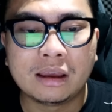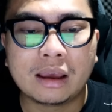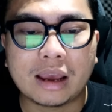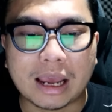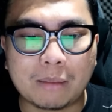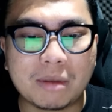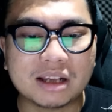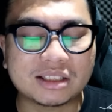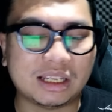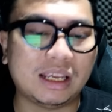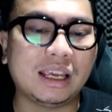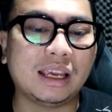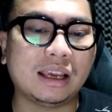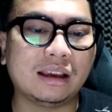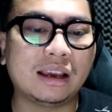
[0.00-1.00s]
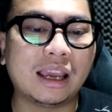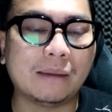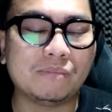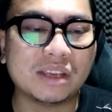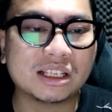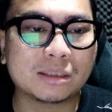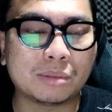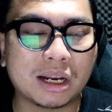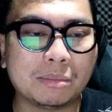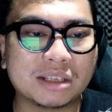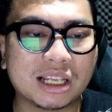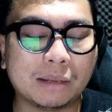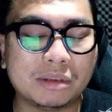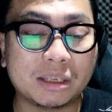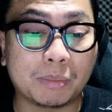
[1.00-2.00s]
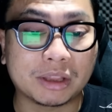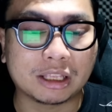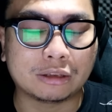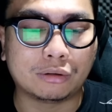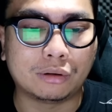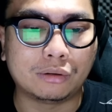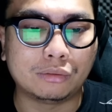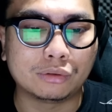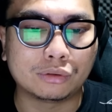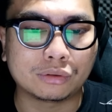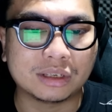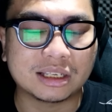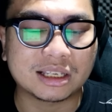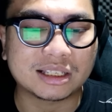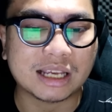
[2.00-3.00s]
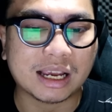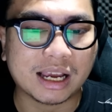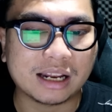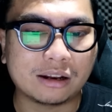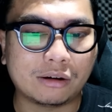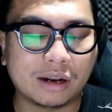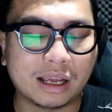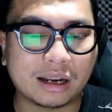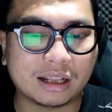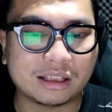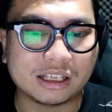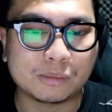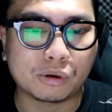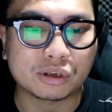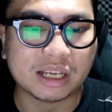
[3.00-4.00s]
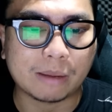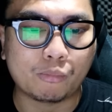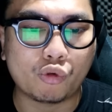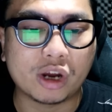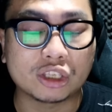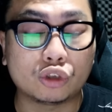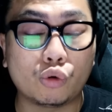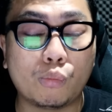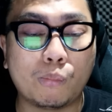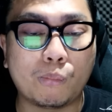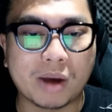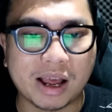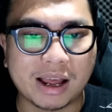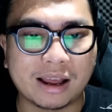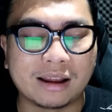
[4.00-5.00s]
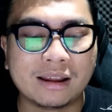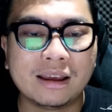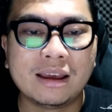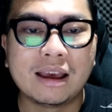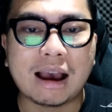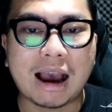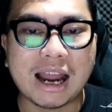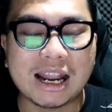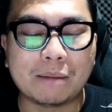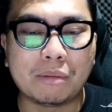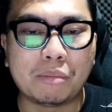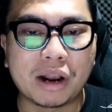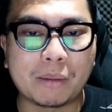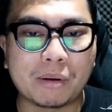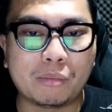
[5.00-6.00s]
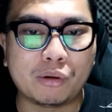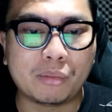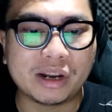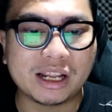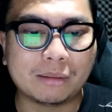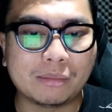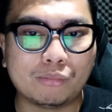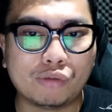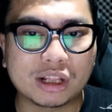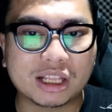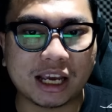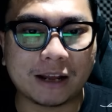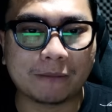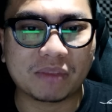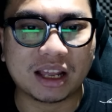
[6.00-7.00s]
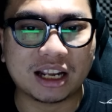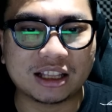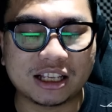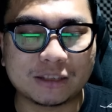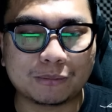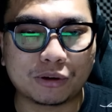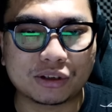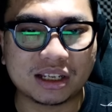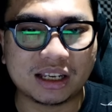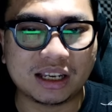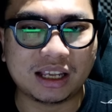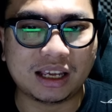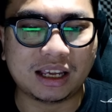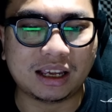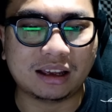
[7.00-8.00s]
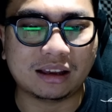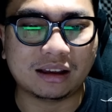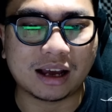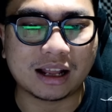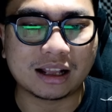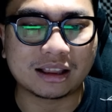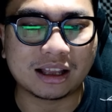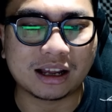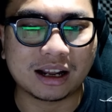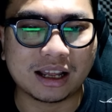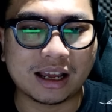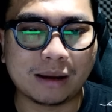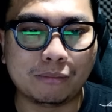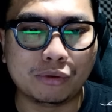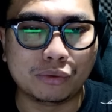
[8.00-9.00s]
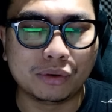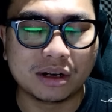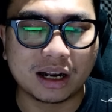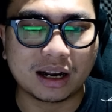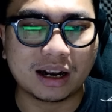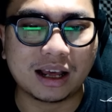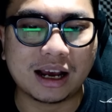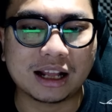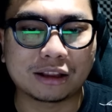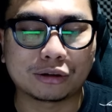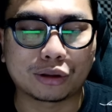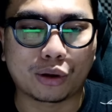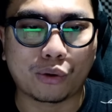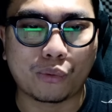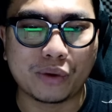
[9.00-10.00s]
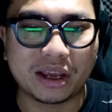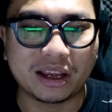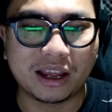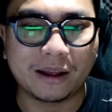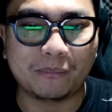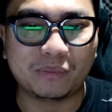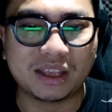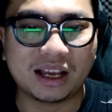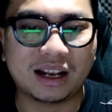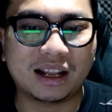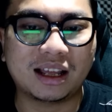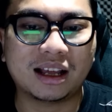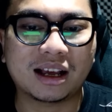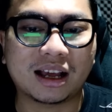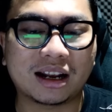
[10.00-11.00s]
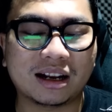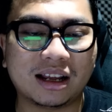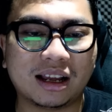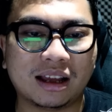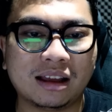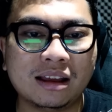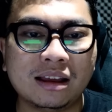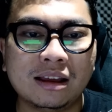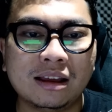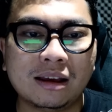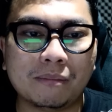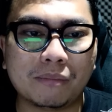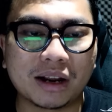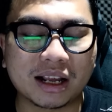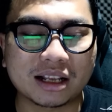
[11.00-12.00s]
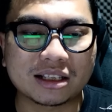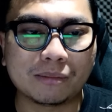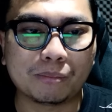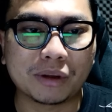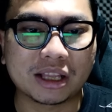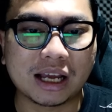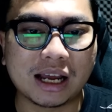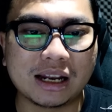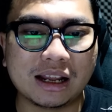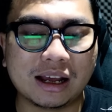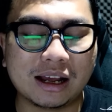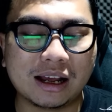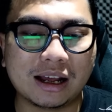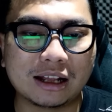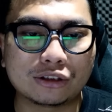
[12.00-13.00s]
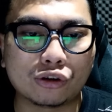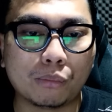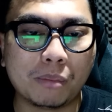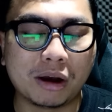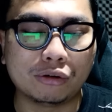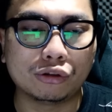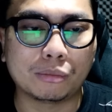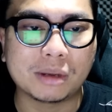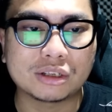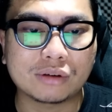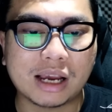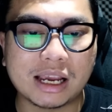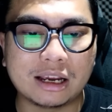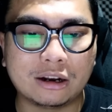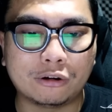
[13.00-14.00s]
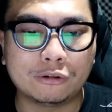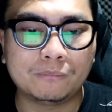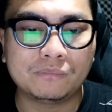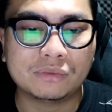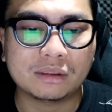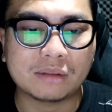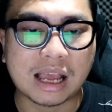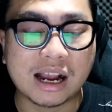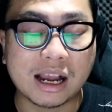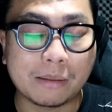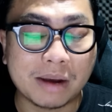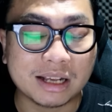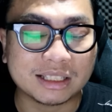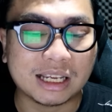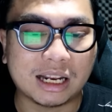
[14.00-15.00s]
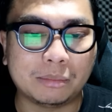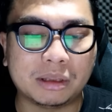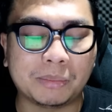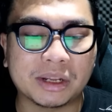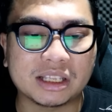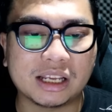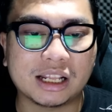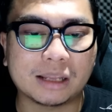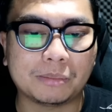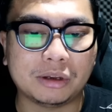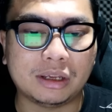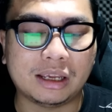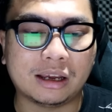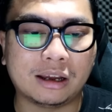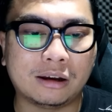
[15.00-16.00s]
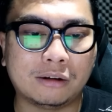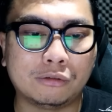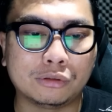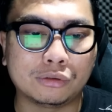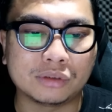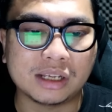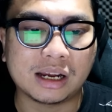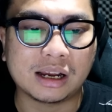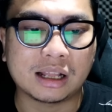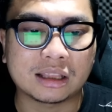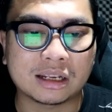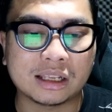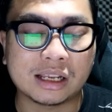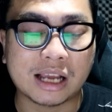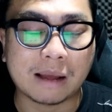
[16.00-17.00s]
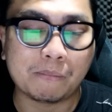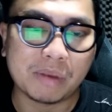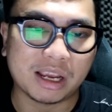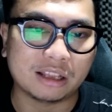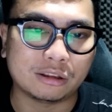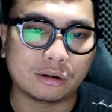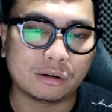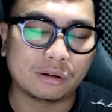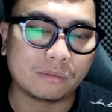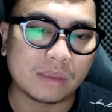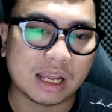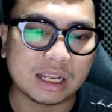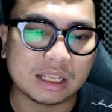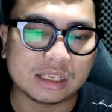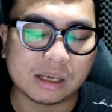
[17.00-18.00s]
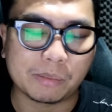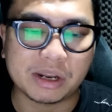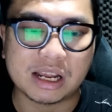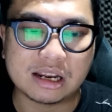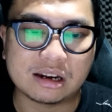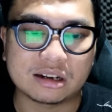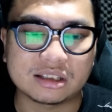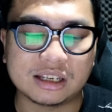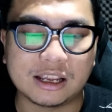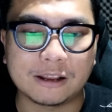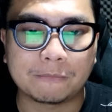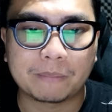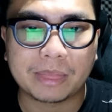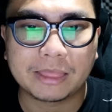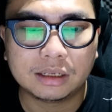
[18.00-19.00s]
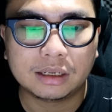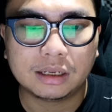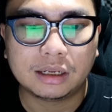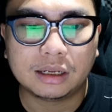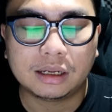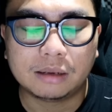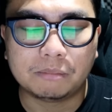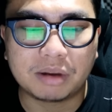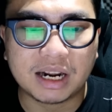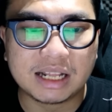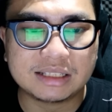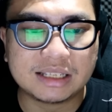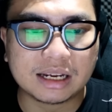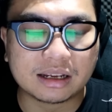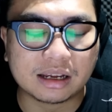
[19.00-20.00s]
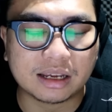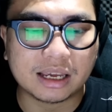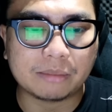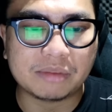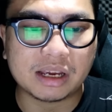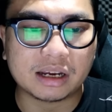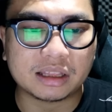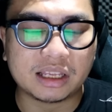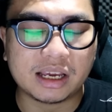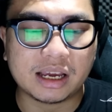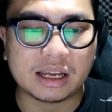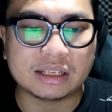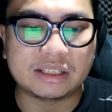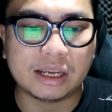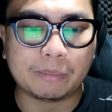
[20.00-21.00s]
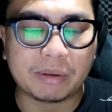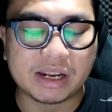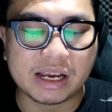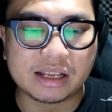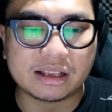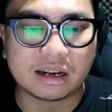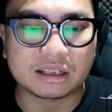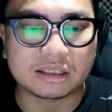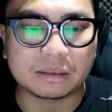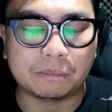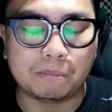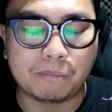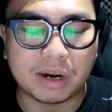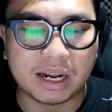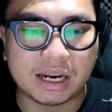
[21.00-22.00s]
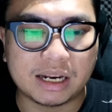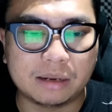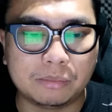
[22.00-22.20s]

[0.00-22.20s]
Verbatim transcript: Emang sih gamenya sebenarnya bisa lebih cepat itu loh untuk diselesaikan oleh Red Esports MY Cuma ada beberapa momen yang membuat kayak Red Esports ini antara ya blunder lah atau throwing gamenya lah Karena mereka sempat ada coba untuk masuk high ground agak maksa lebih tepatnya tapi ya untungnya nggak terjadi comeback gitu loh dari JP Niners-nya Beranjak ke game yang ketiga, JP Niners berada di